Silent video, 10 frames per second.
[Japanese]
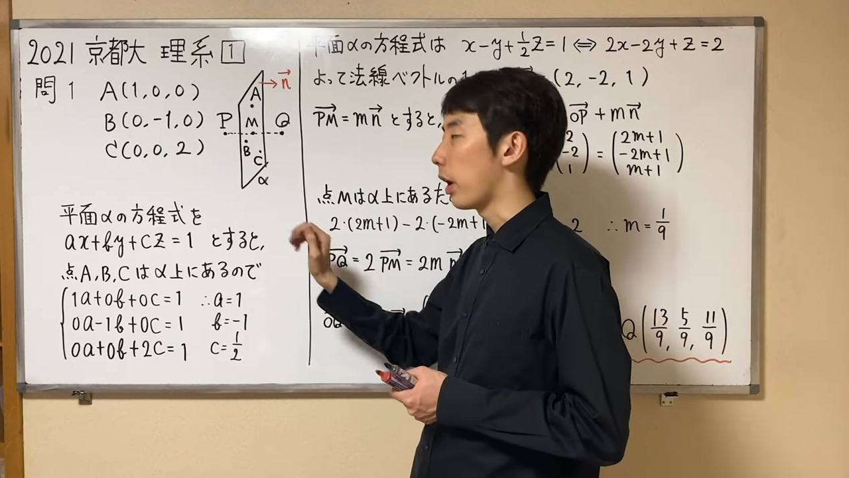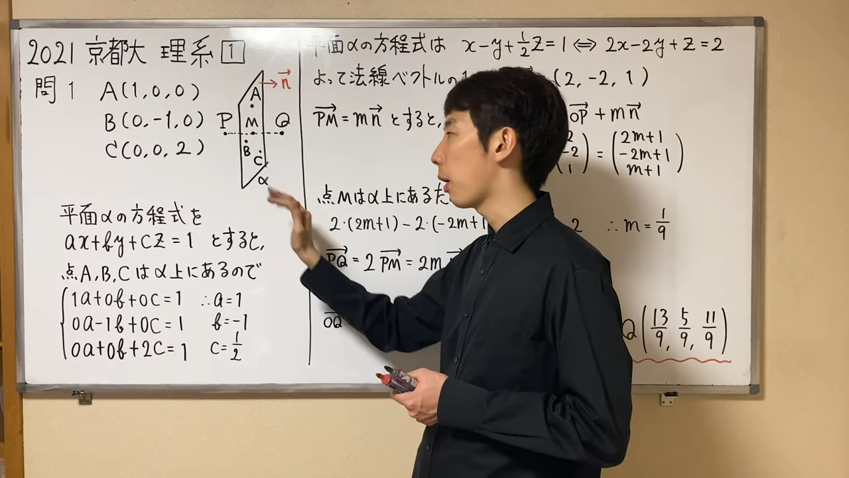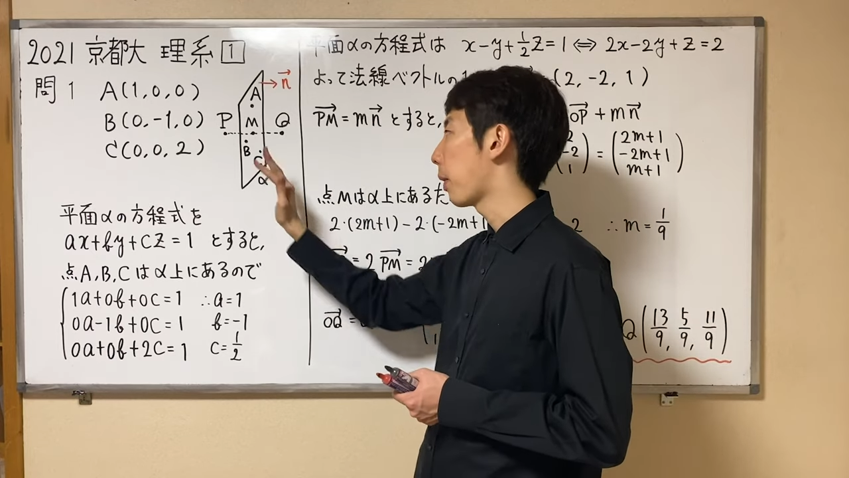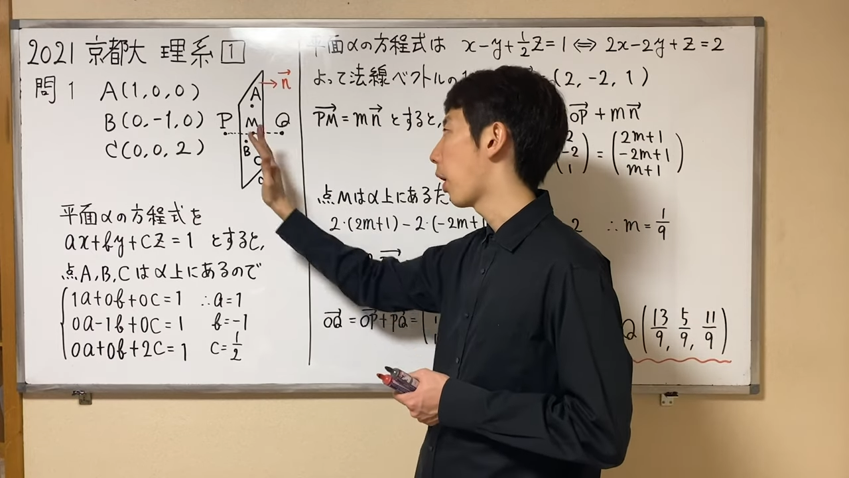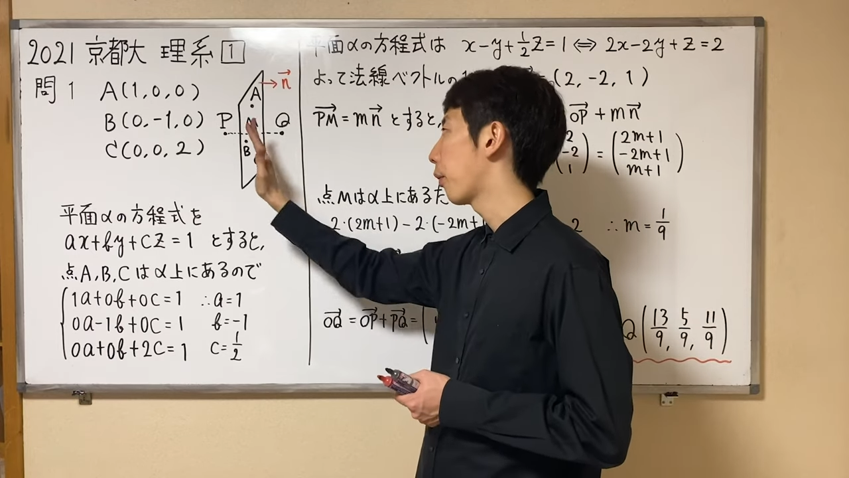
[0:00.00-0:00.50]

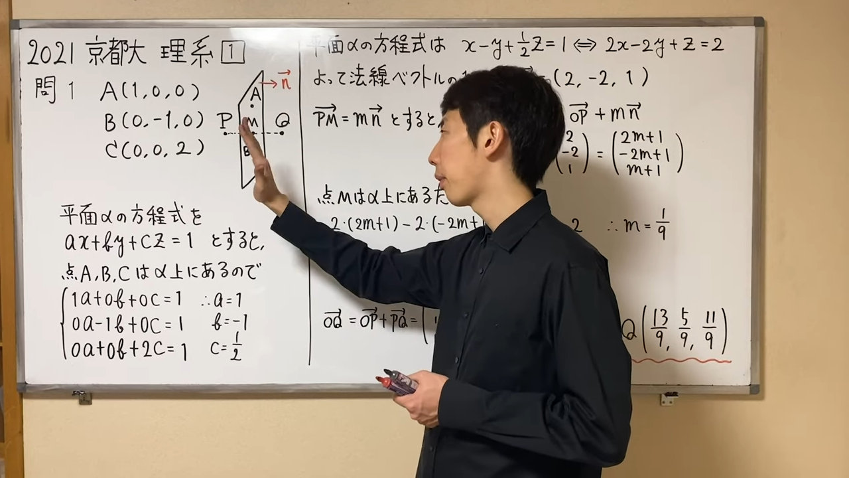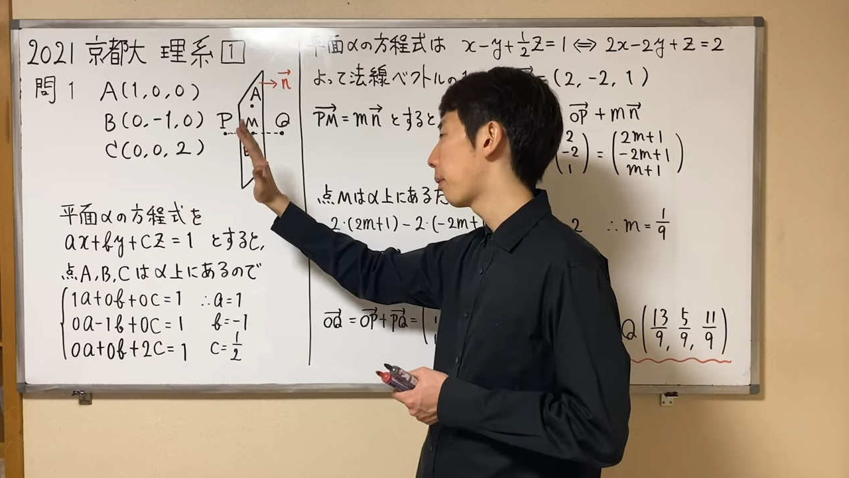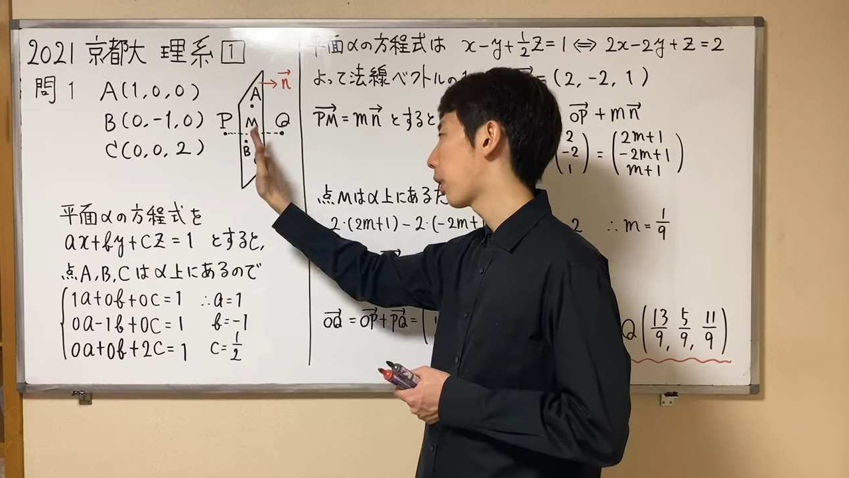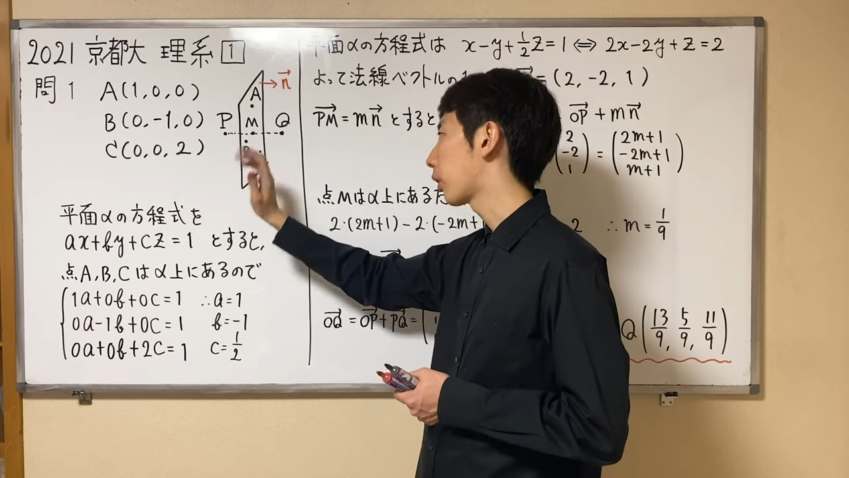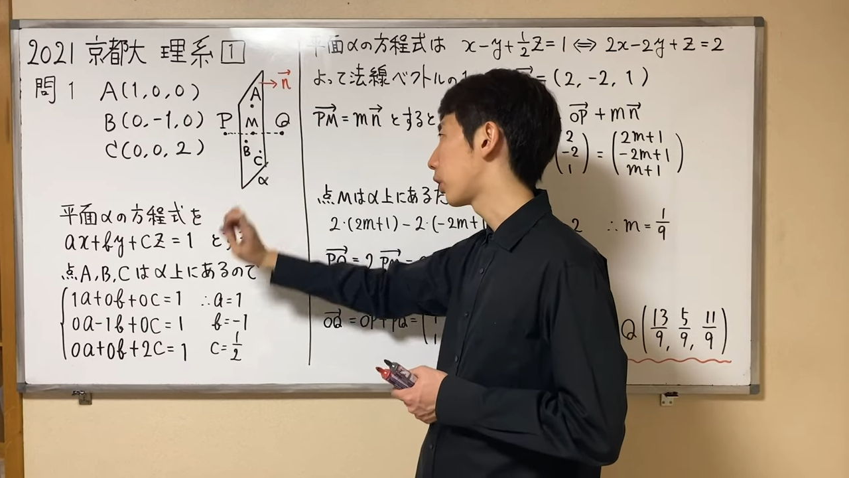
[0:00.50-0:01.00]
平面 α
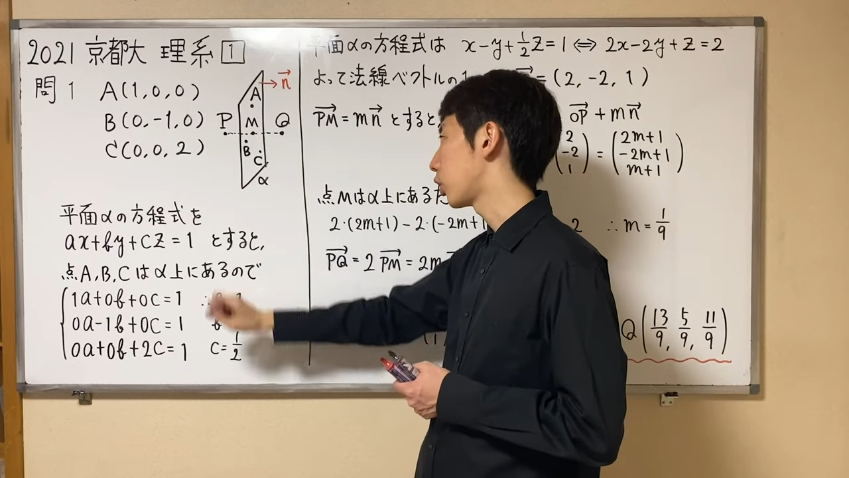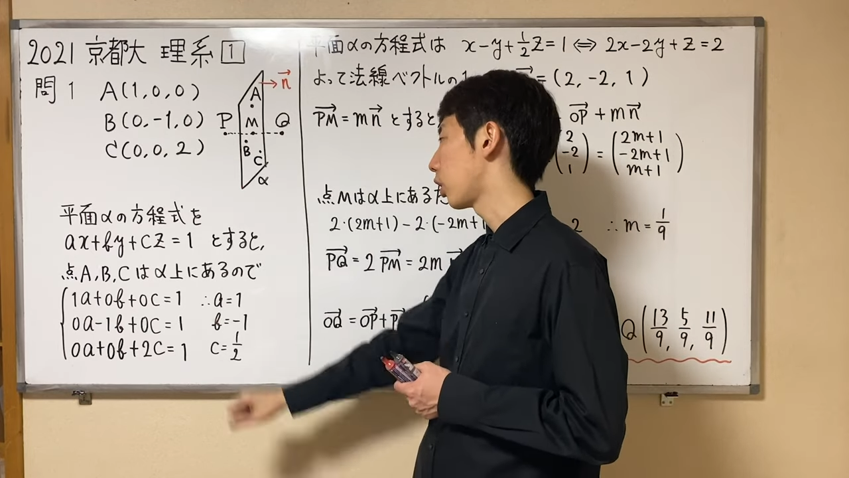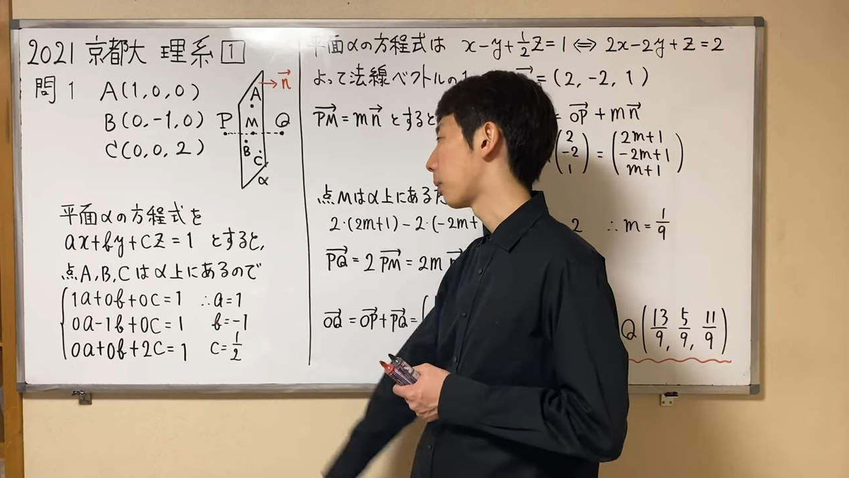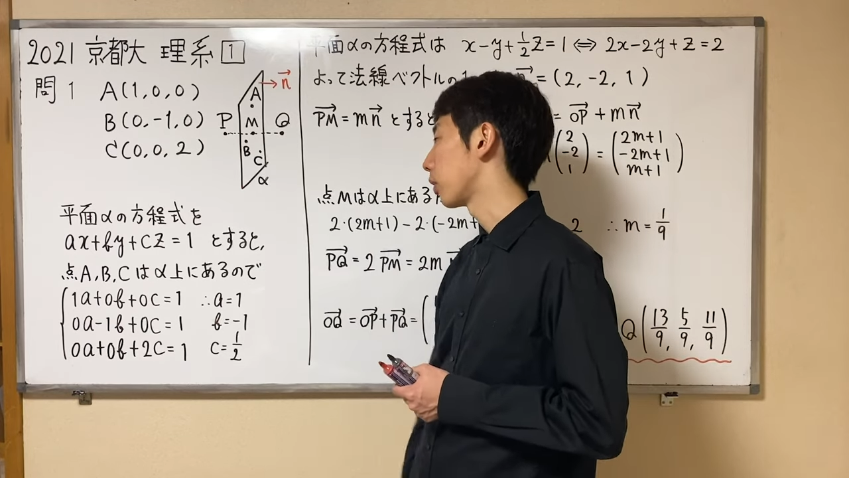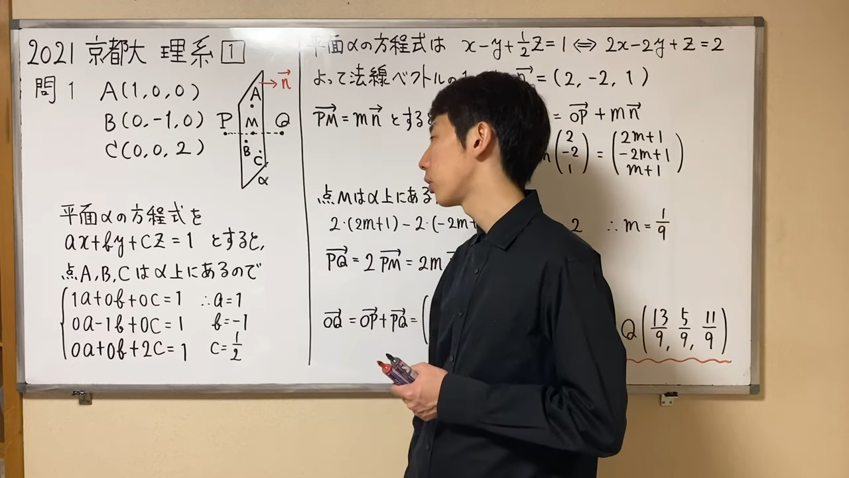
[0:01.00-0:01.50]
も確定して
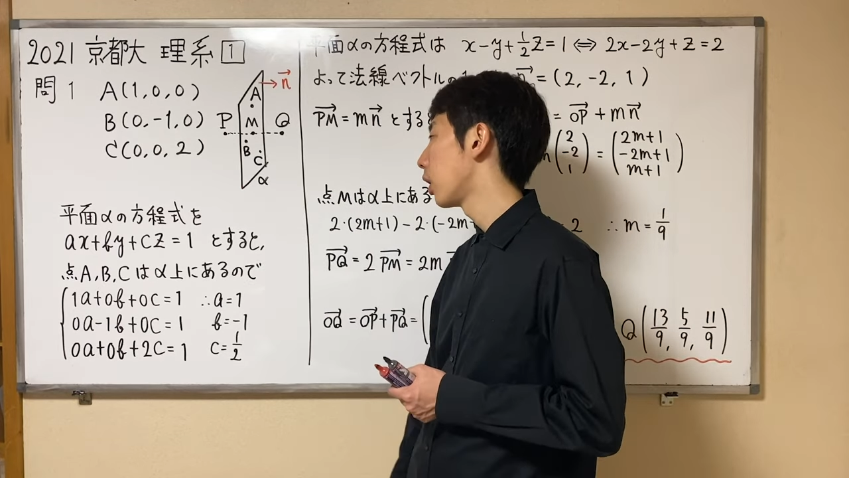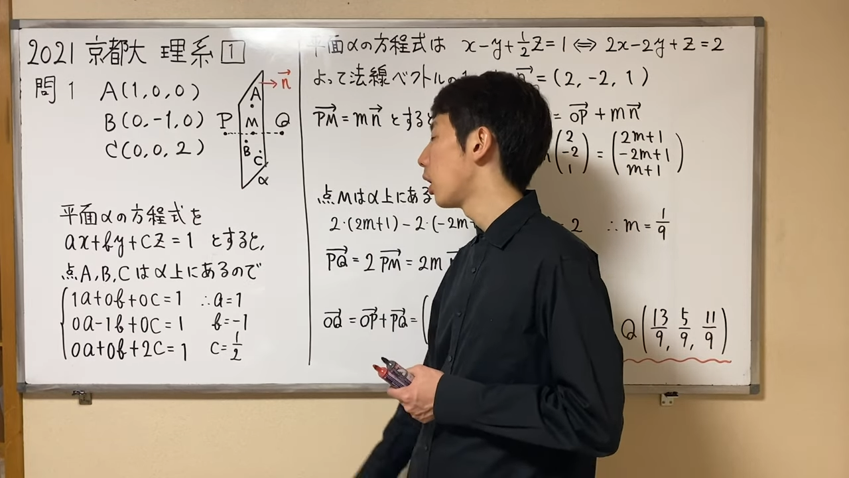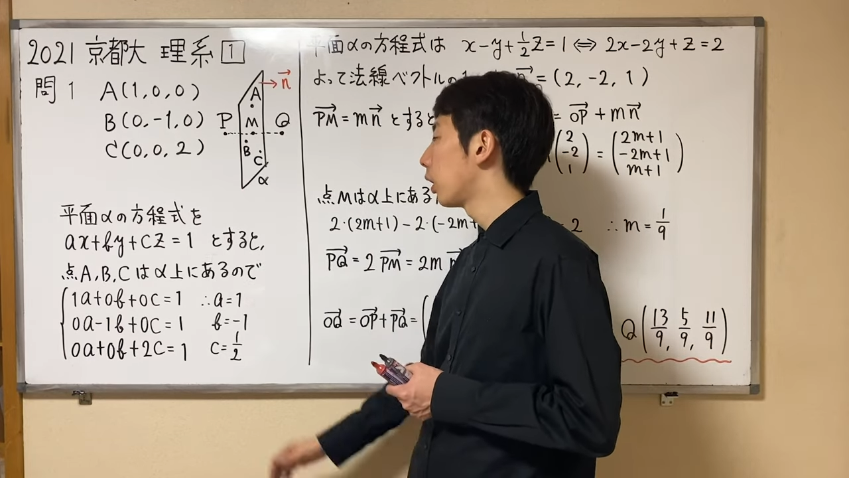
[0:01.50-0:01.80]
います。